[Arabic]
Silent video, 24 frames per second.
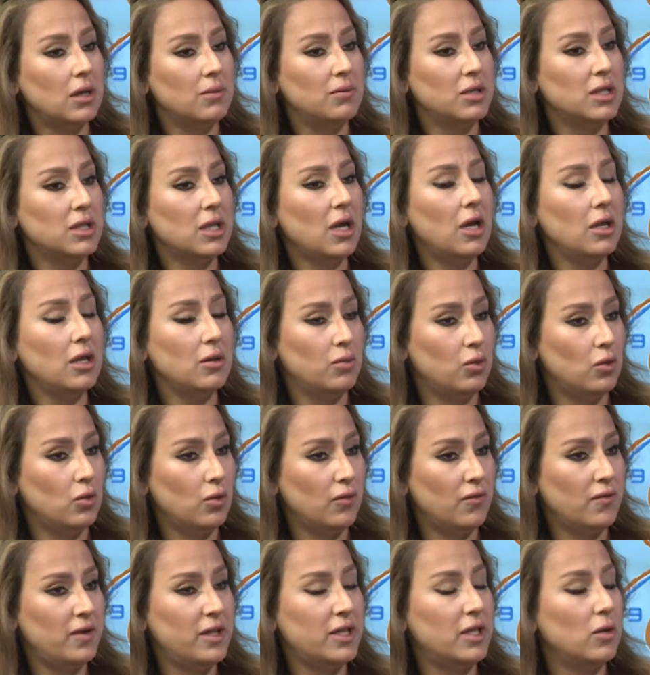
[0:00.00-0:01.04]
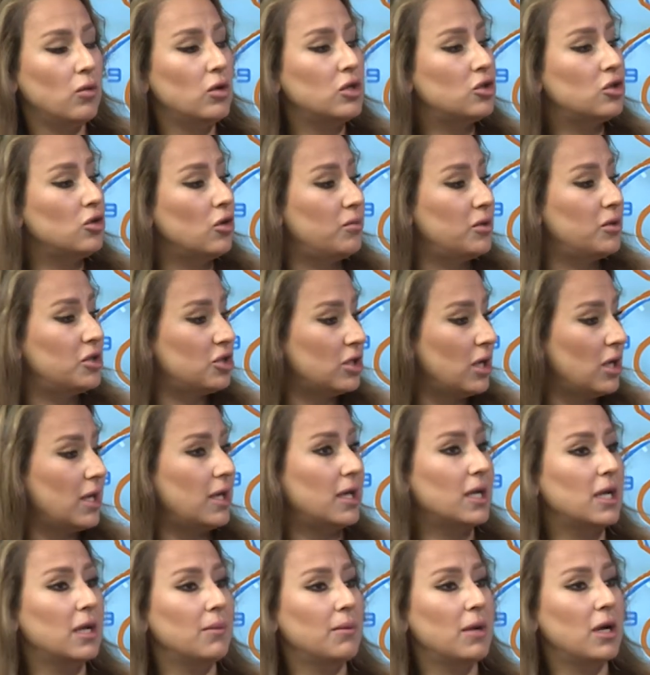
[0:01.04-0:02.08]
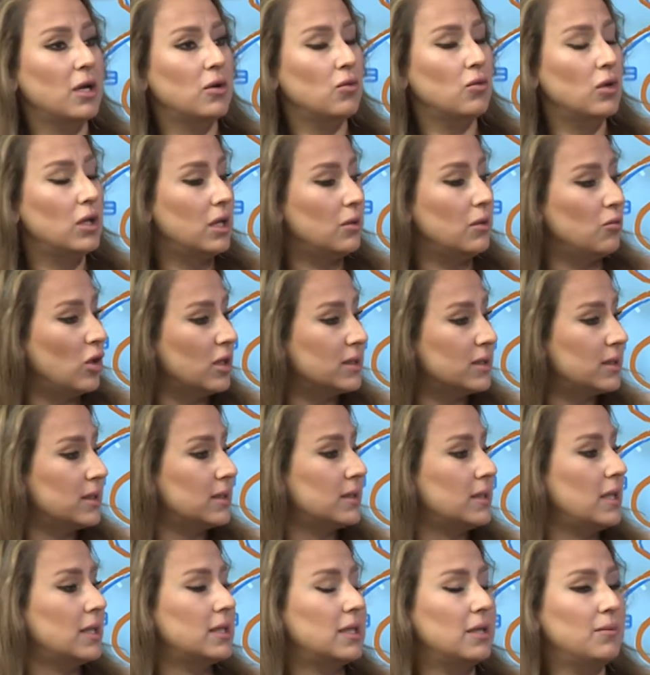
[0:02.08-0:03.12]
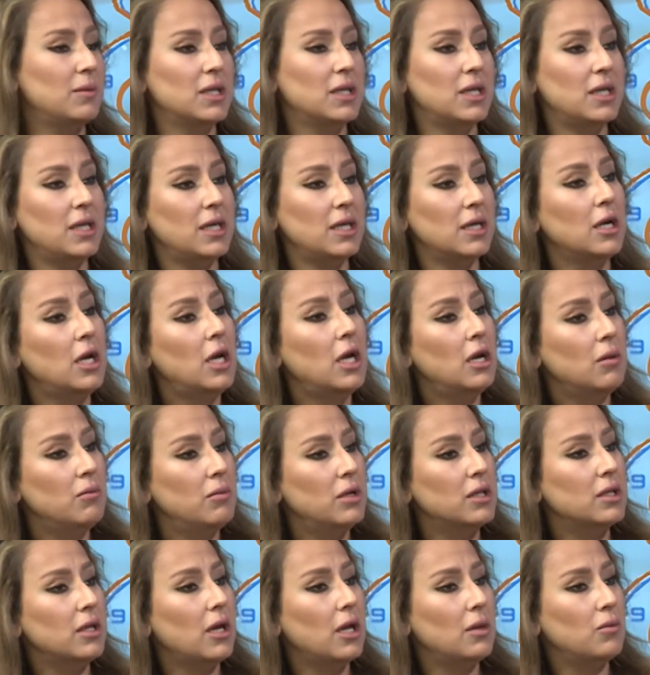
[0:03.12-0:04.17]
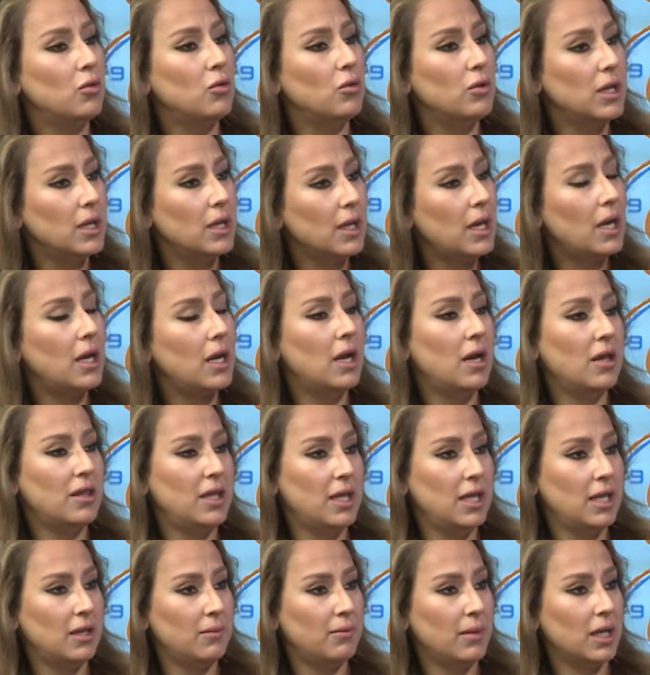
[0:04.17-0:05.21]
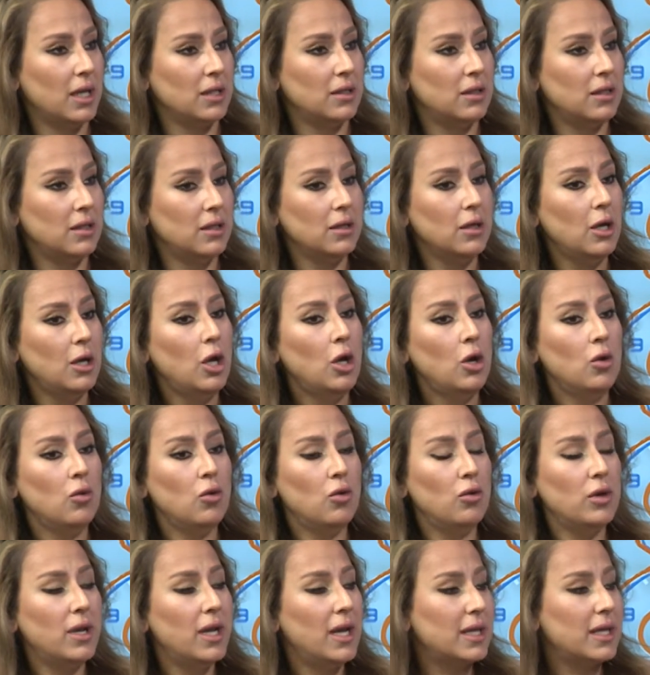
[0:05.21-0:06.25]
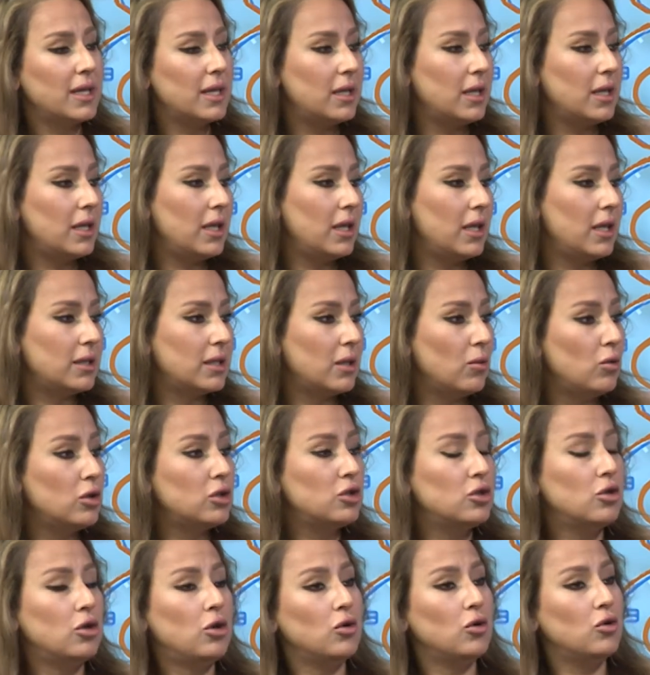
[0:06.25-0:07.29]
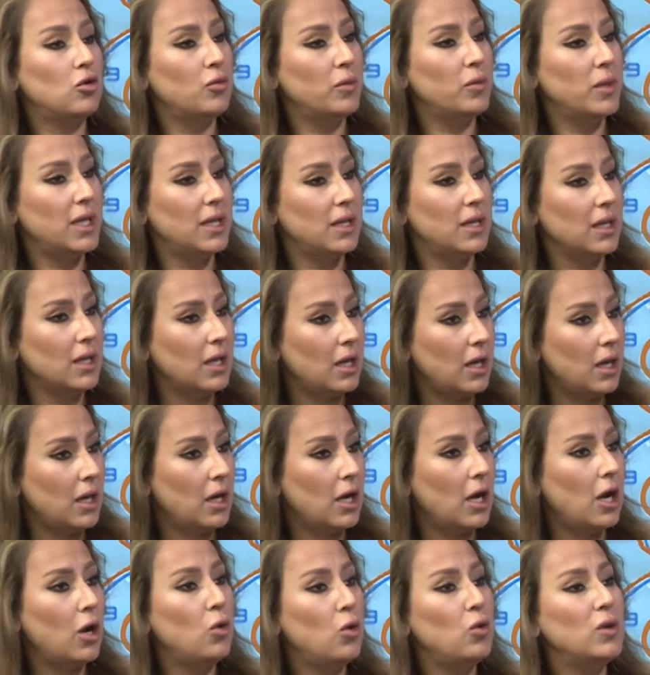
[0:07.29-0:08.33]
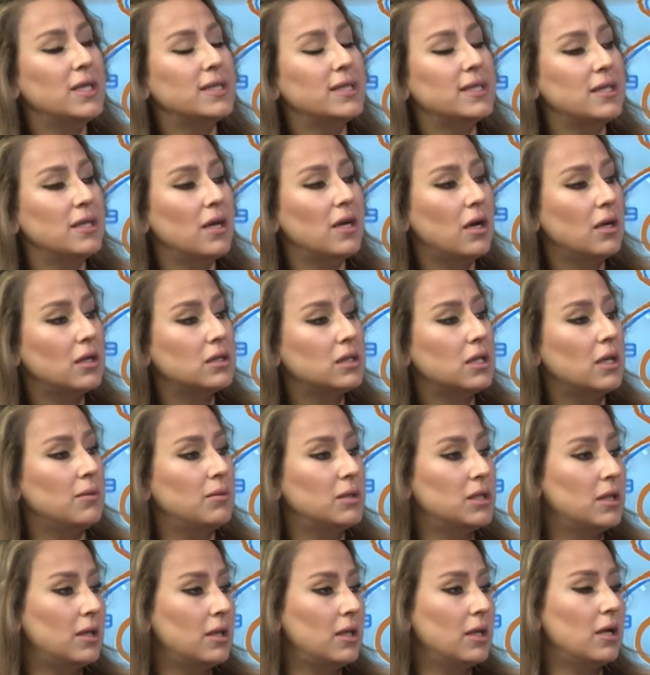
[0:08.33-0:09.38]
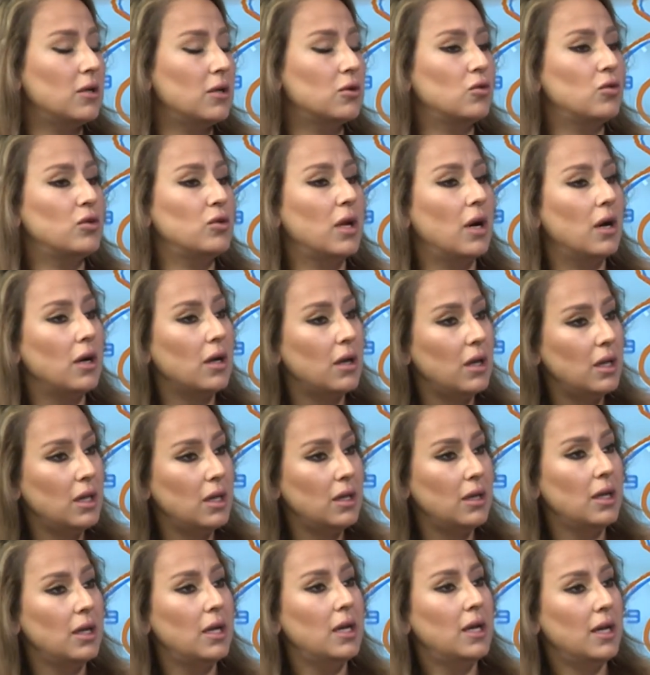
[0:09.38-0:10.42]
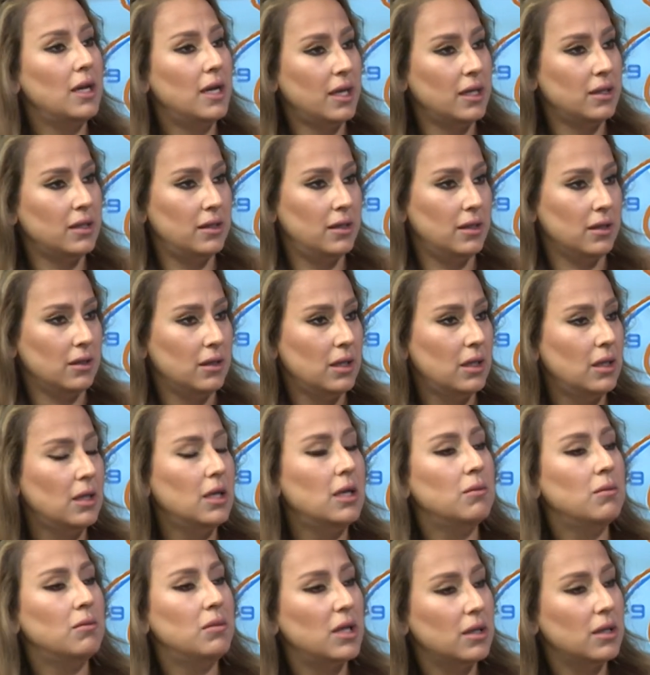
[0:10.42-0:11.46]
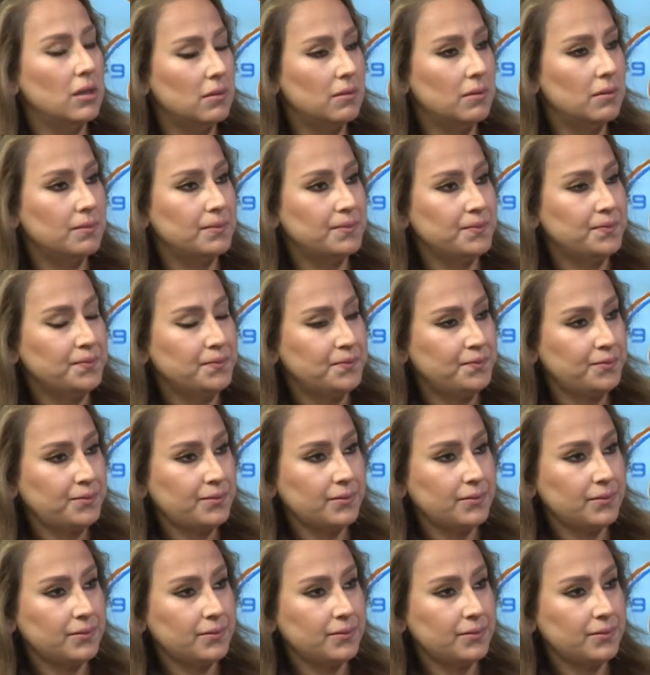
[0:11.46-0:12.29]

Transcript: بيطالبوا في توجه بالشارع كمان والمؤسسات المدنيه بيطالبوا الغاء هذه الماده وهناك توجه حكومي لالغائها او لصياغتها بطريقه تكون اقل حده حده من وجهه نظرك هل